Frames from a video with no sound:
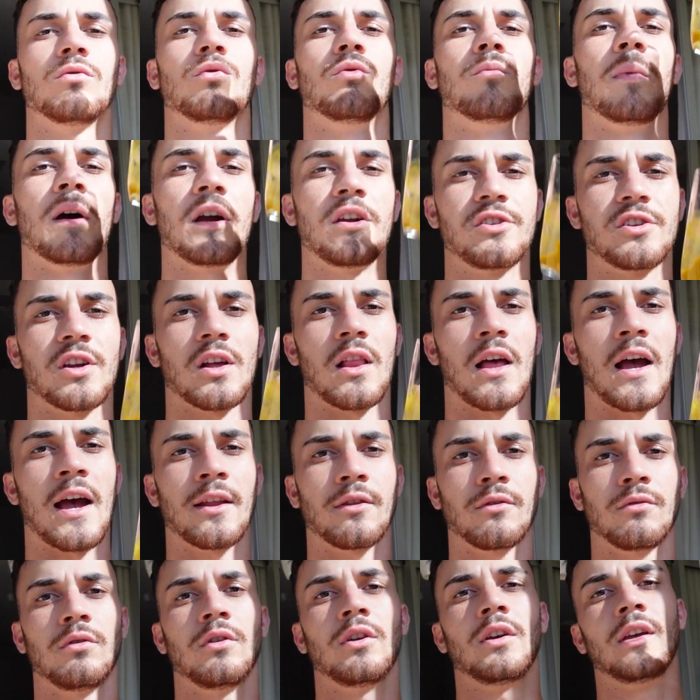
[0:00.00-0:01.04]
o banho
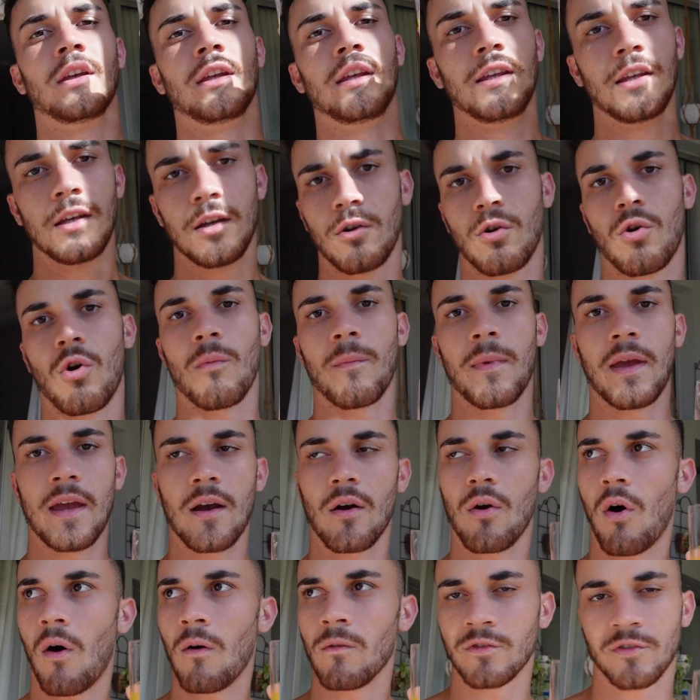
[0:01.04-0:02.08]
gelado e comer
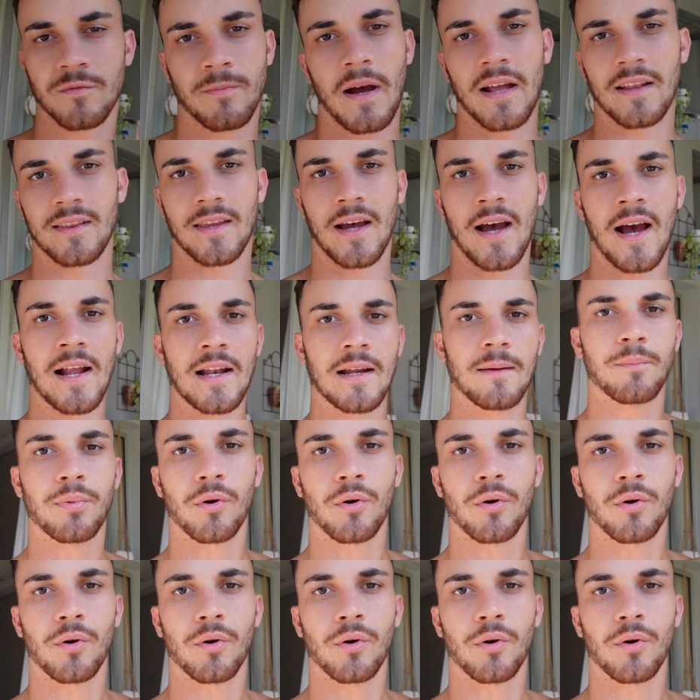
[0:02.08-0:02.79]
ovos batalha,